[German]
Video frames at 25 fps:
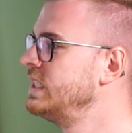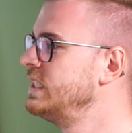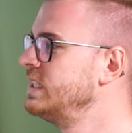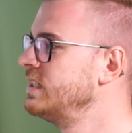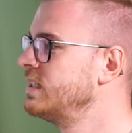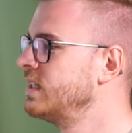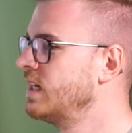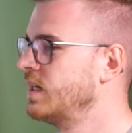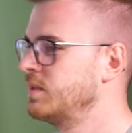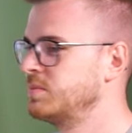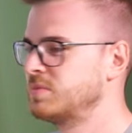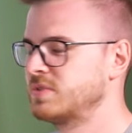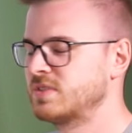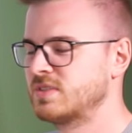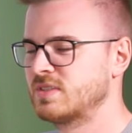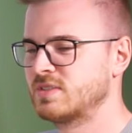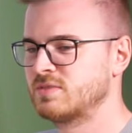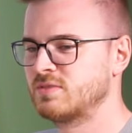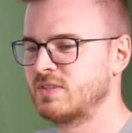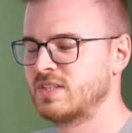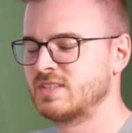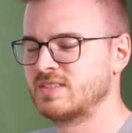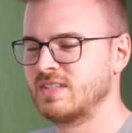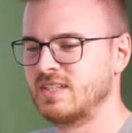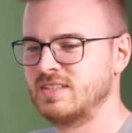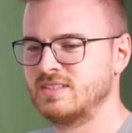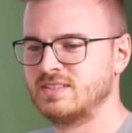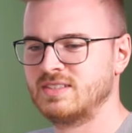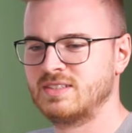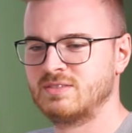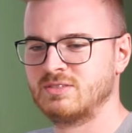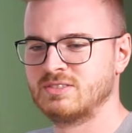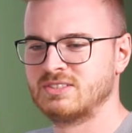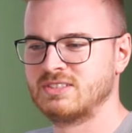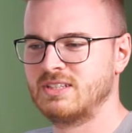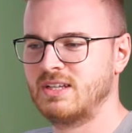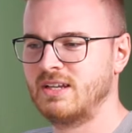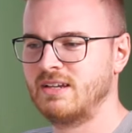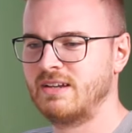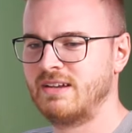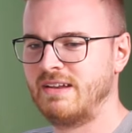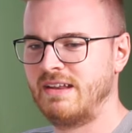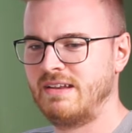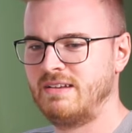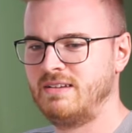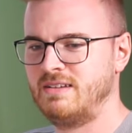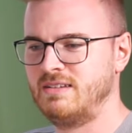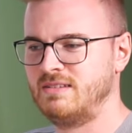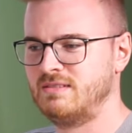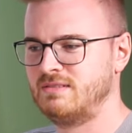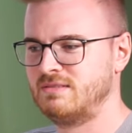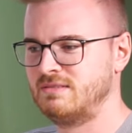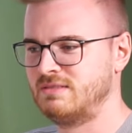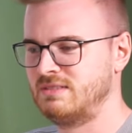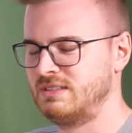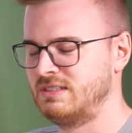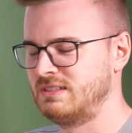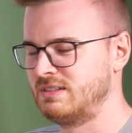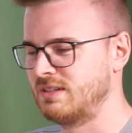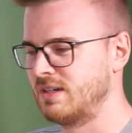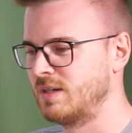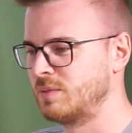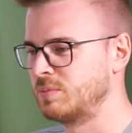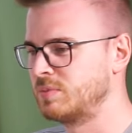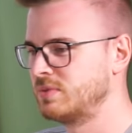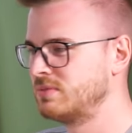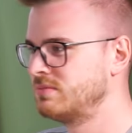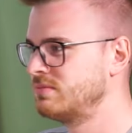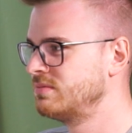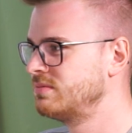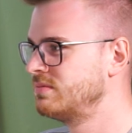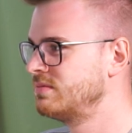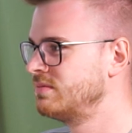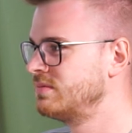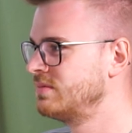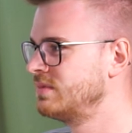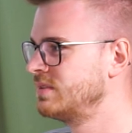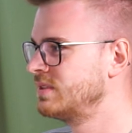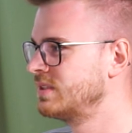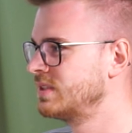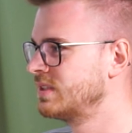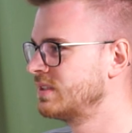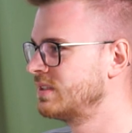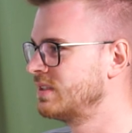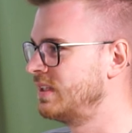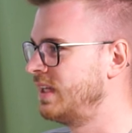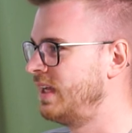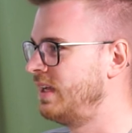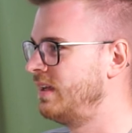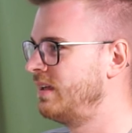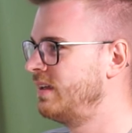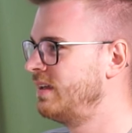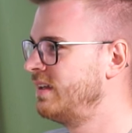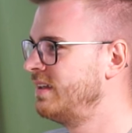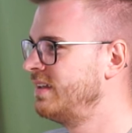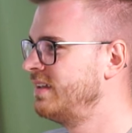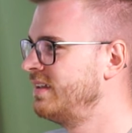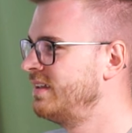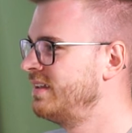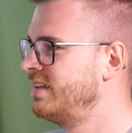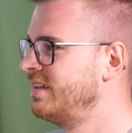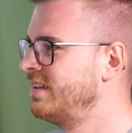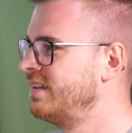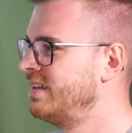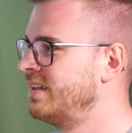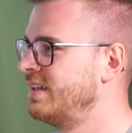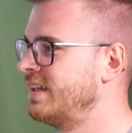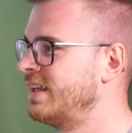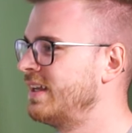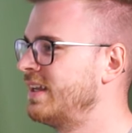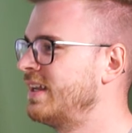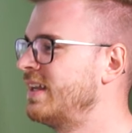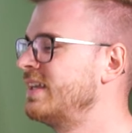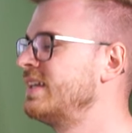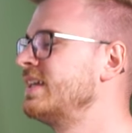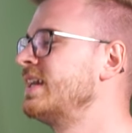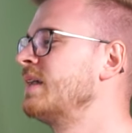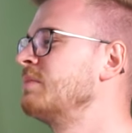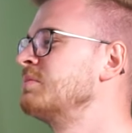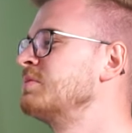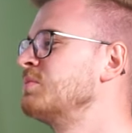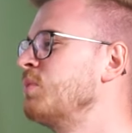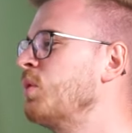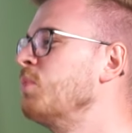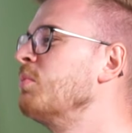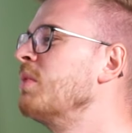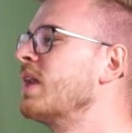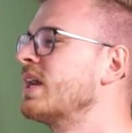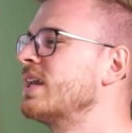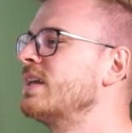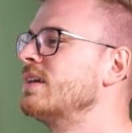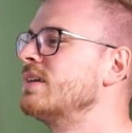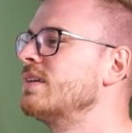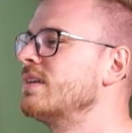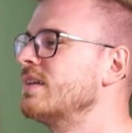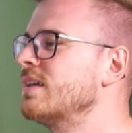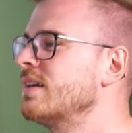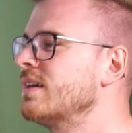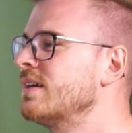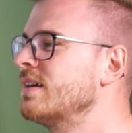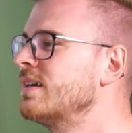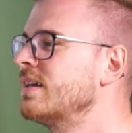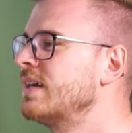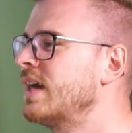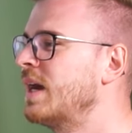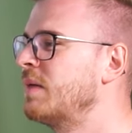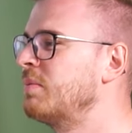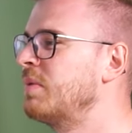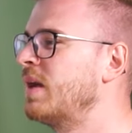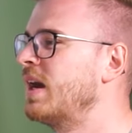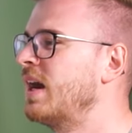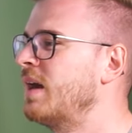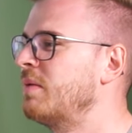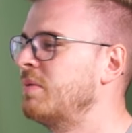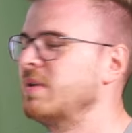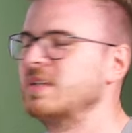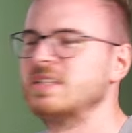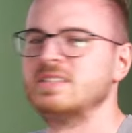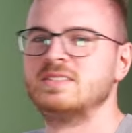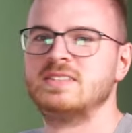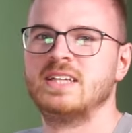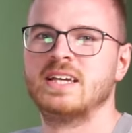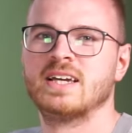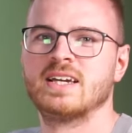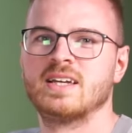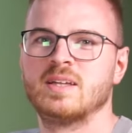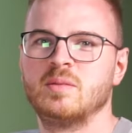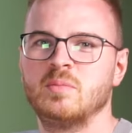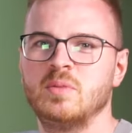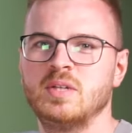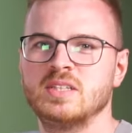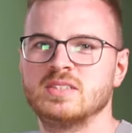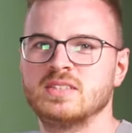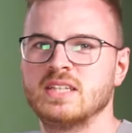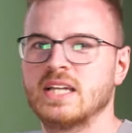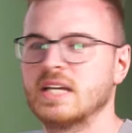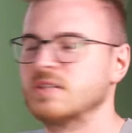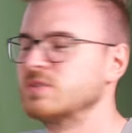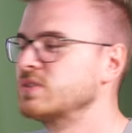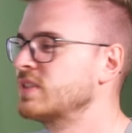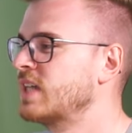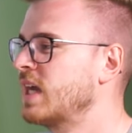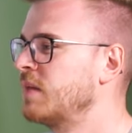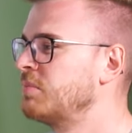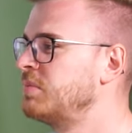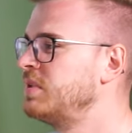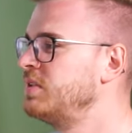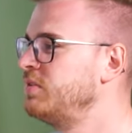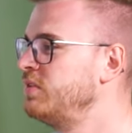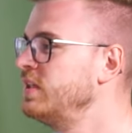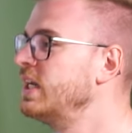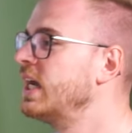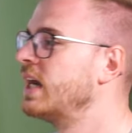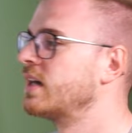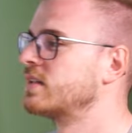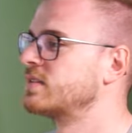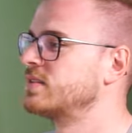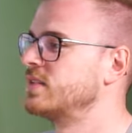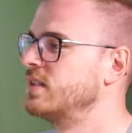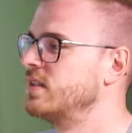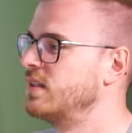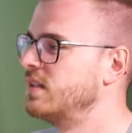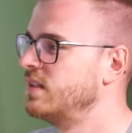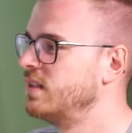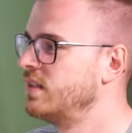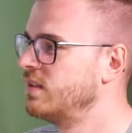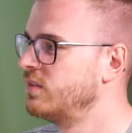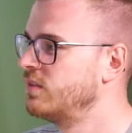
Die gab es, das war das Einzige, was es leider in N nicht gab. Doch. Nee. Doch. Nein, die gab es mal umlackiert, ja. Ah, aber, okay. aber serienmäßig, also es gab die Vierachser